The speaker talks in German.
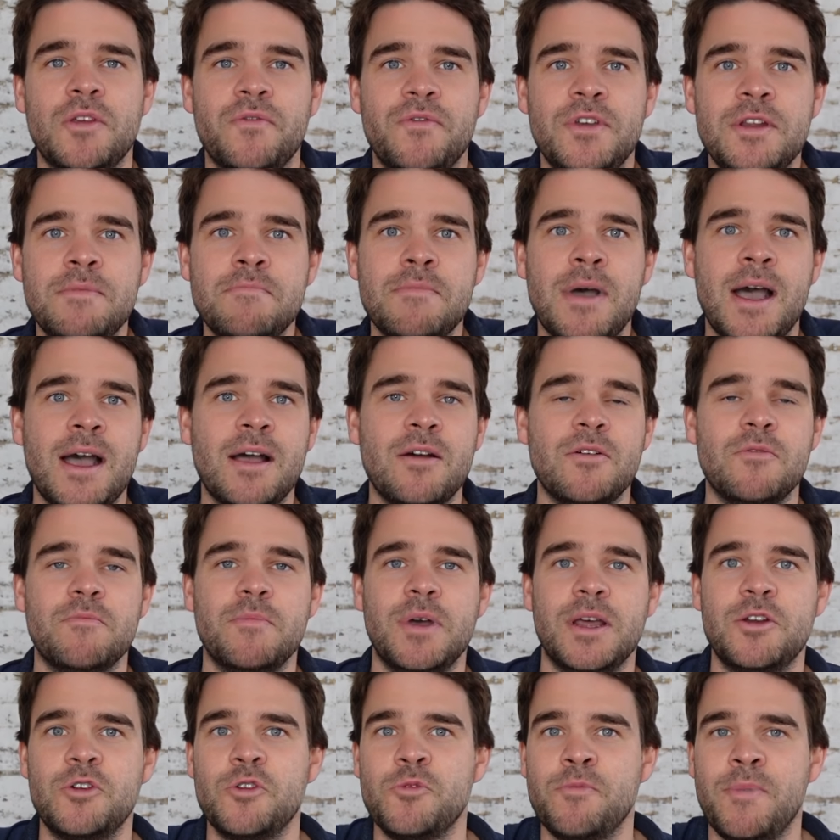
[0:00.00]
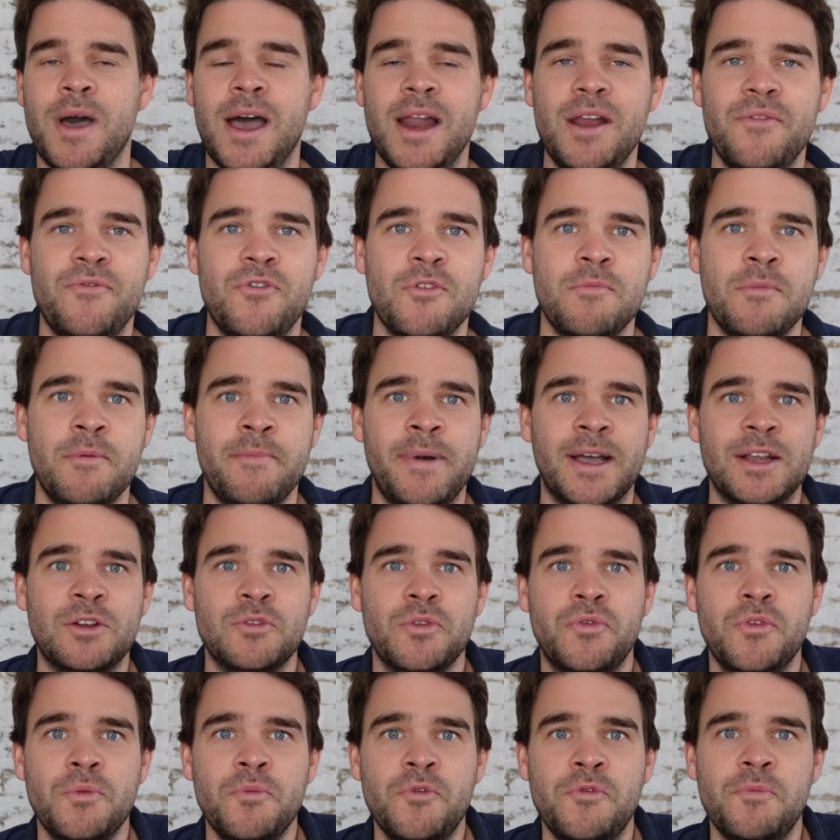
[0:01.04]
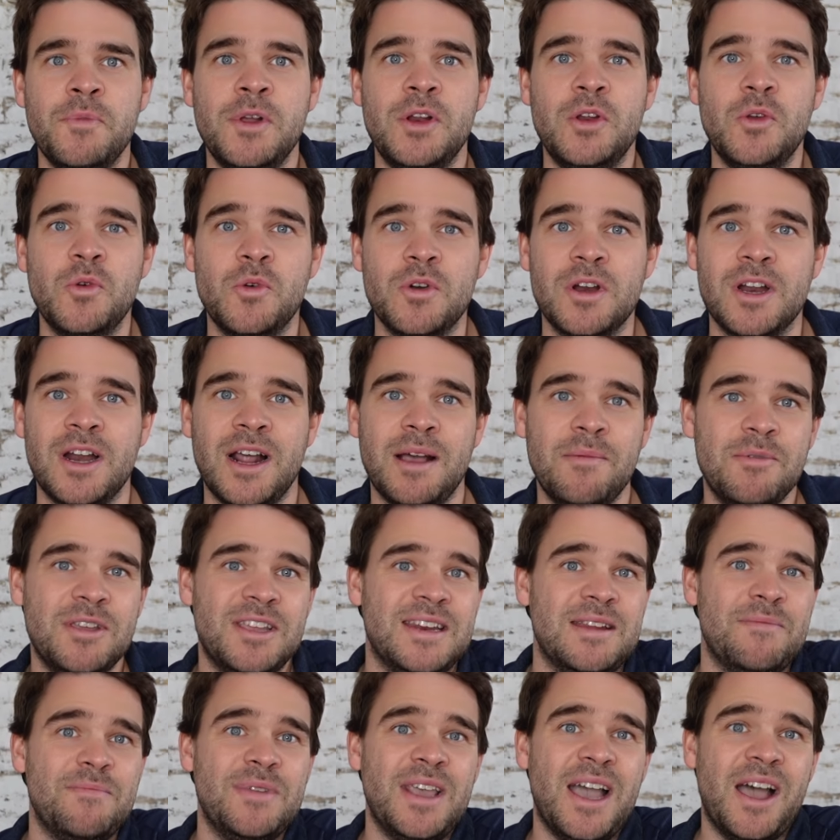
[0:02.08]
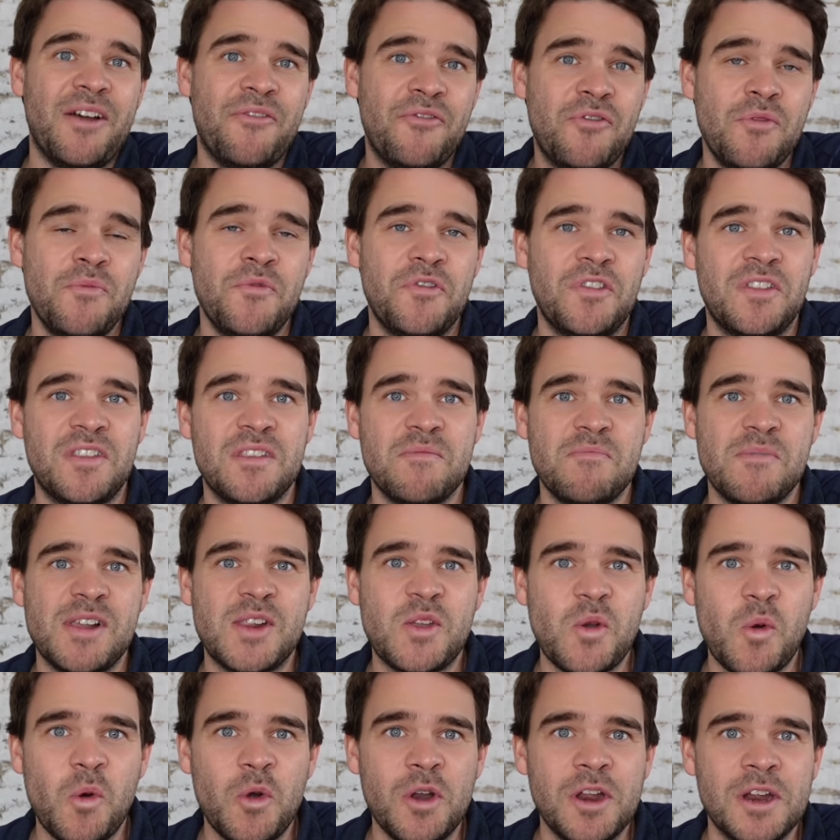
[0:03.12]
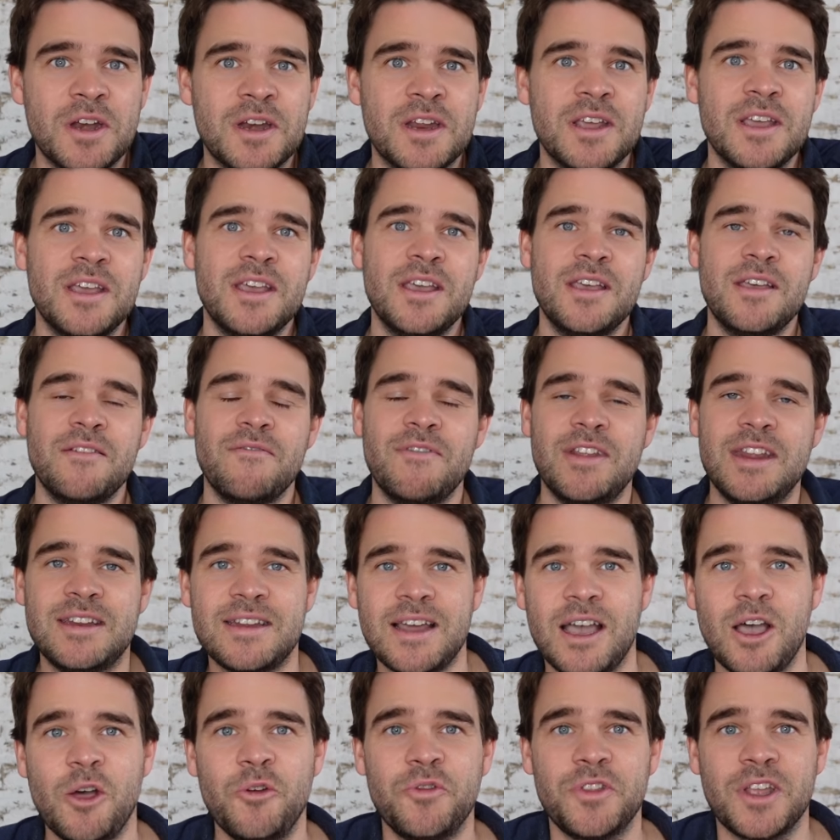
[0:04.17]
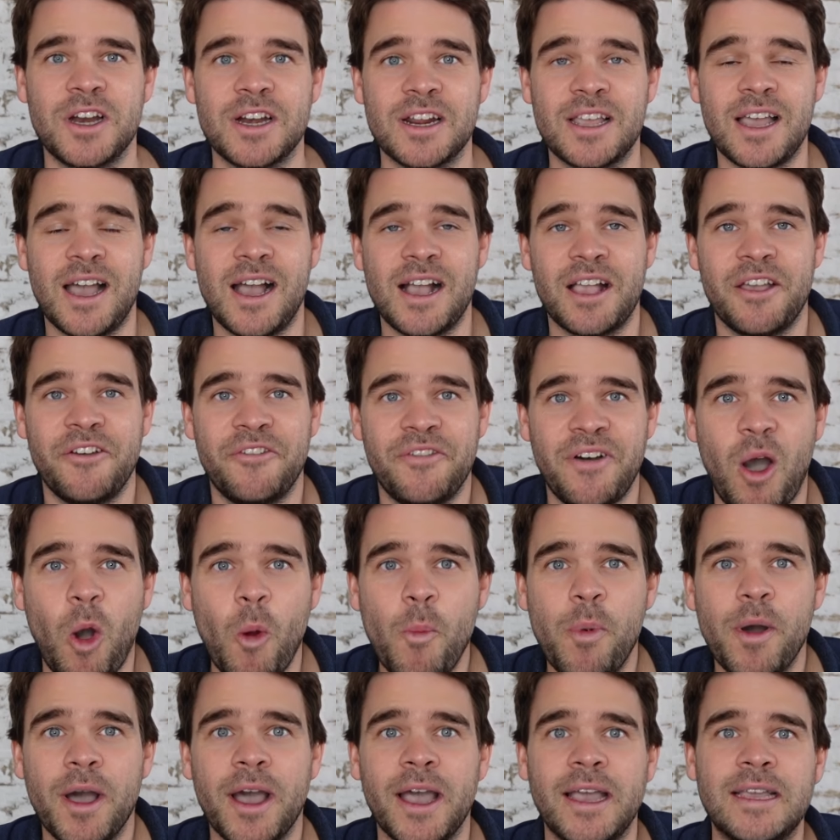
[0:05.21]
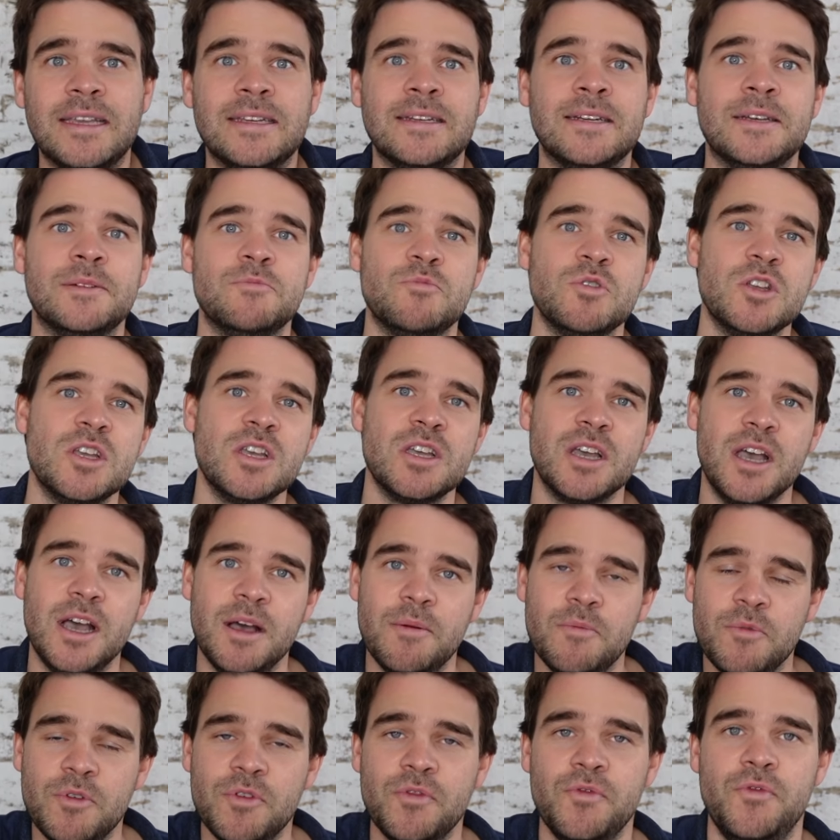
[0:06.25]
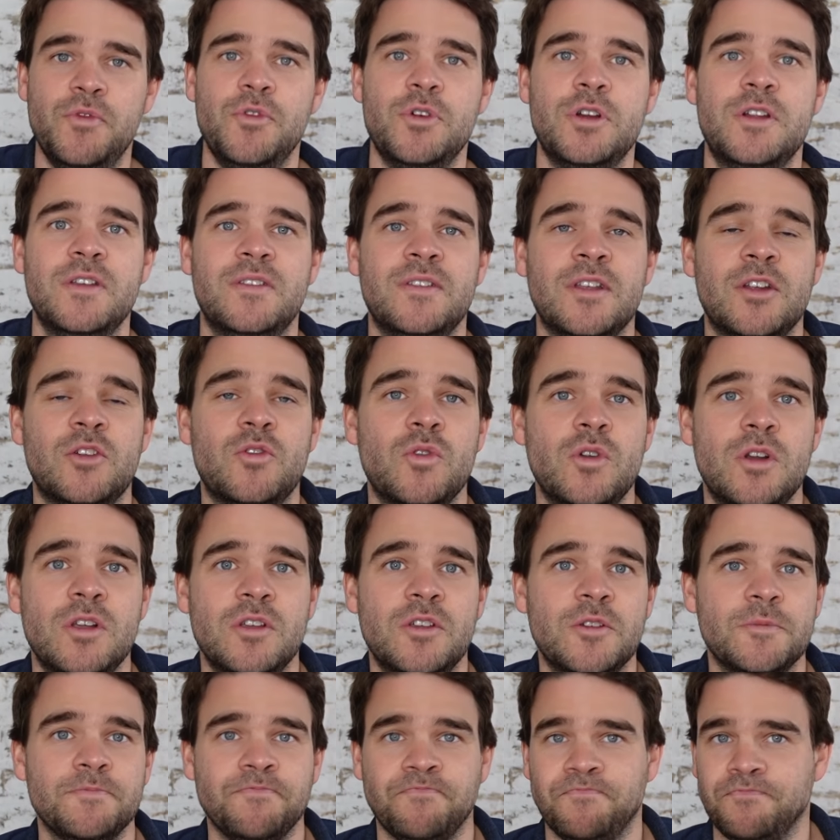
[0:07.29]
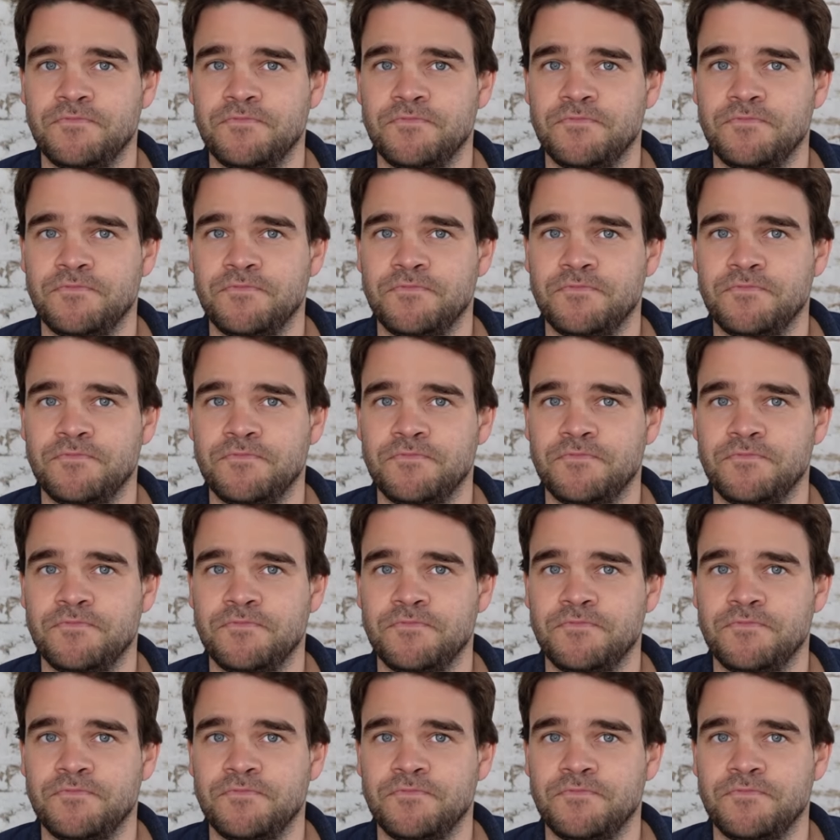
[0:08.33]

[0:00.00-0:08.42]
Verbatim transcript: Gewinn mache und meine normale Firma macht nur 5 Millionen, dann habe ich in dem Jahr 15 Millionen. Wenn ich darauf dann KGV berechne, ähm, würde es natürlich